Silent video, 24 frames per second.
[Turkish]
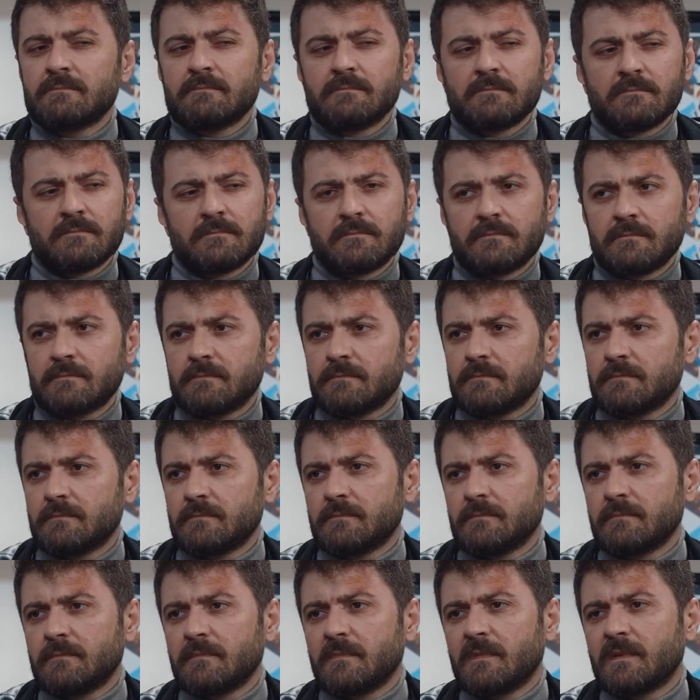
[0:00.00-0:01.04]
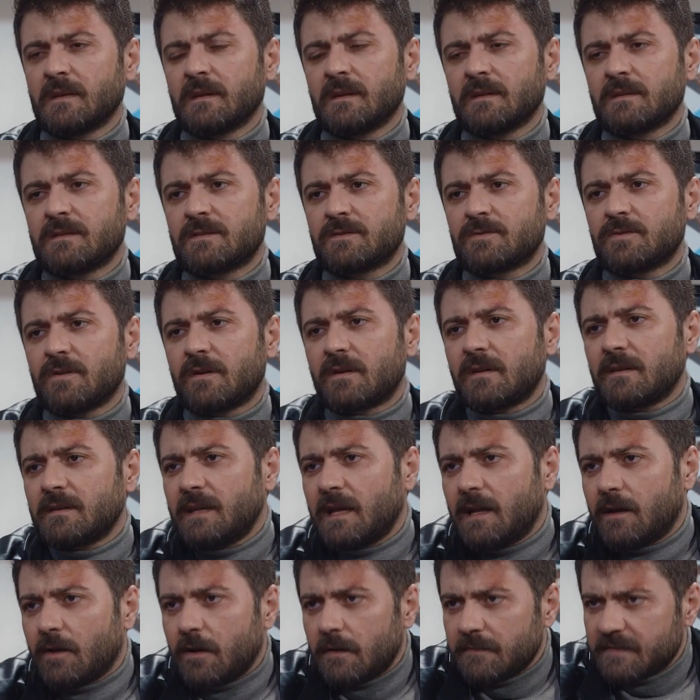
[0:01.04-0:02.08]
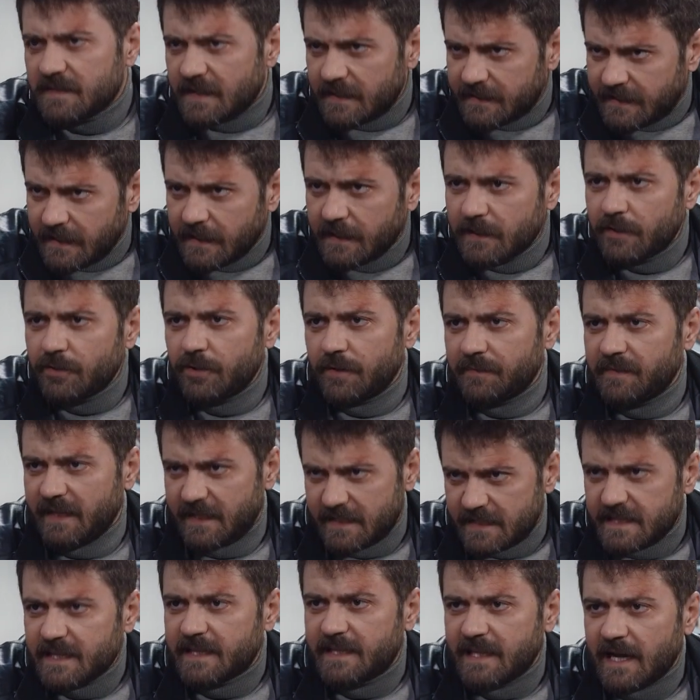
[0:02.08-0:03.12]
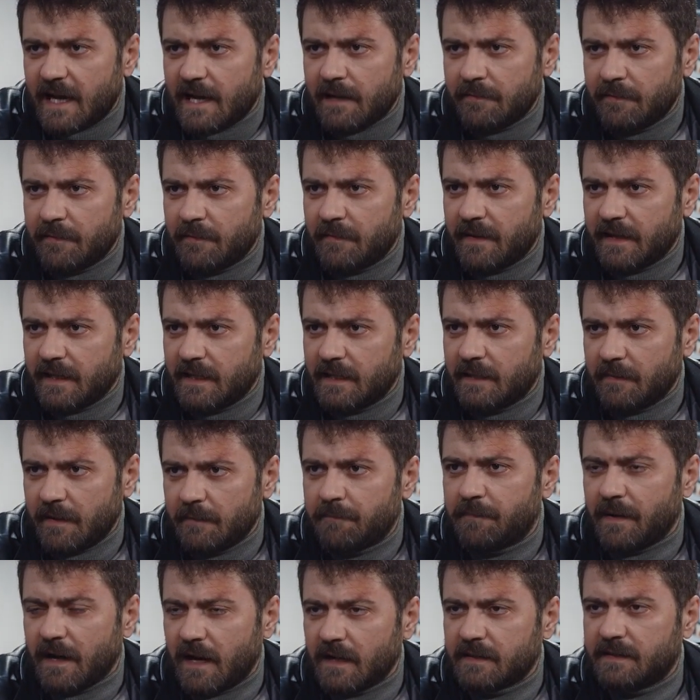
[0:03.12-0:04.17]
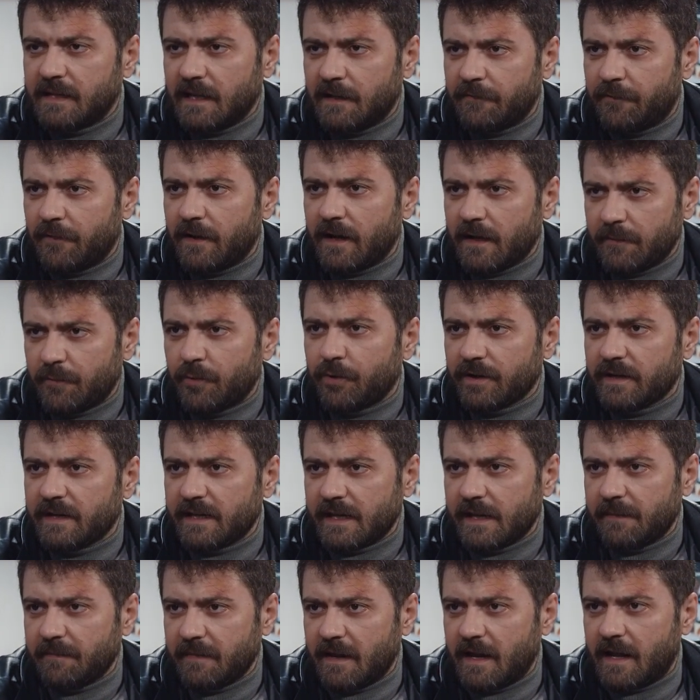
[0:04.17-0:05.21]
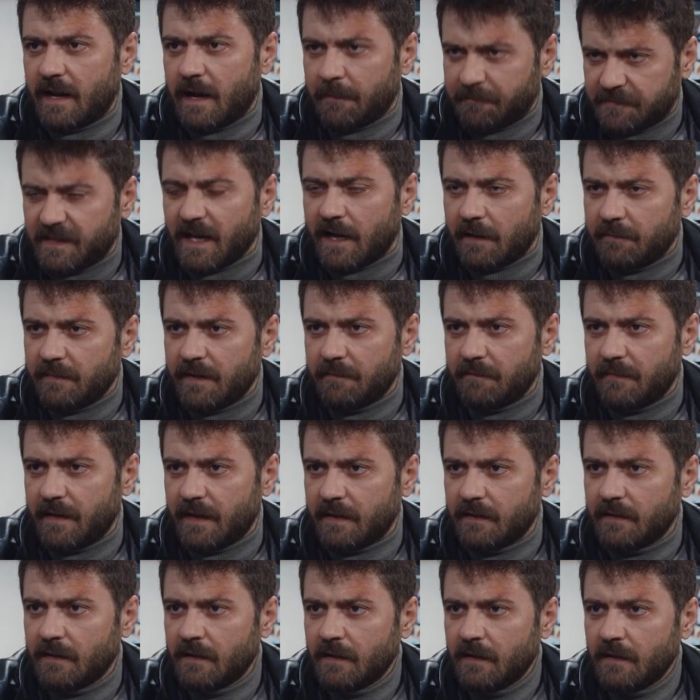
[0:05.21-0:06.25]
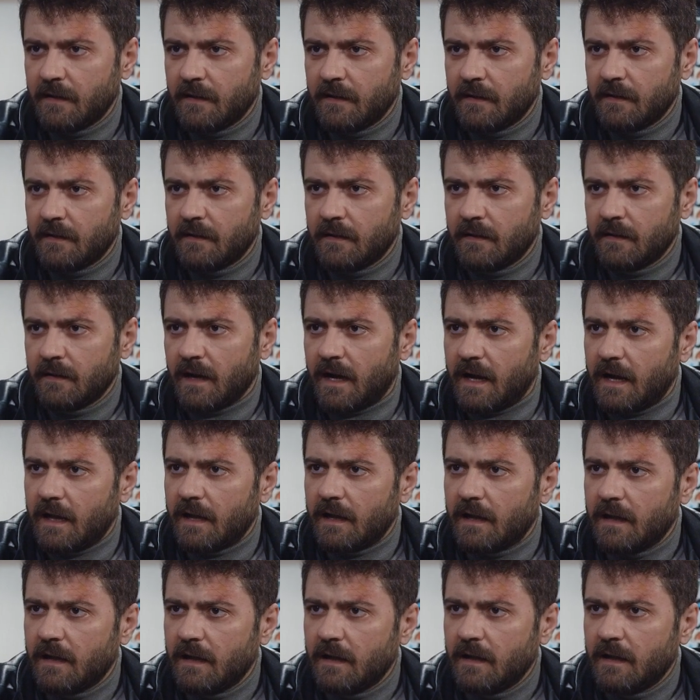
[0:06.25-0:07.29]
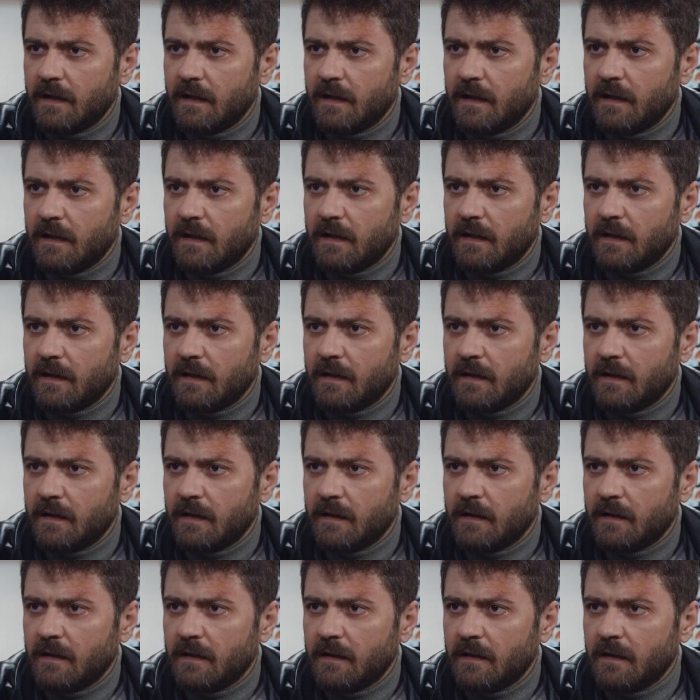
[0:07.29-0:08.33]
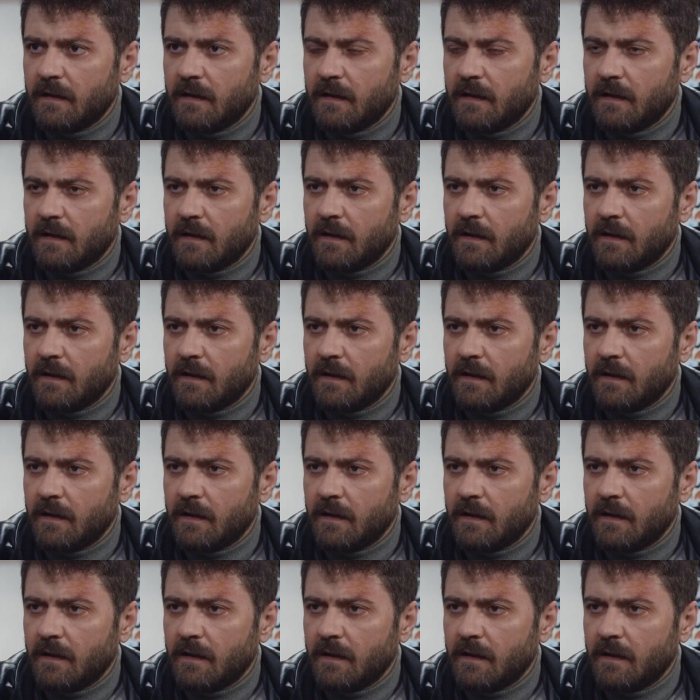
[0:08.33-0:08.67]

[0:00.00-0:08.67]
eli bile şeyi o almasaydın ondan ya. Sorun değil oğlum zaten kırıyorum. Gerizekalı mıyım ben gideyim en pahalı telefon alıp onu kırayım yani. Aptal mıyım ben? Ha? Si- Sinirlenme abi sen sinirlenme.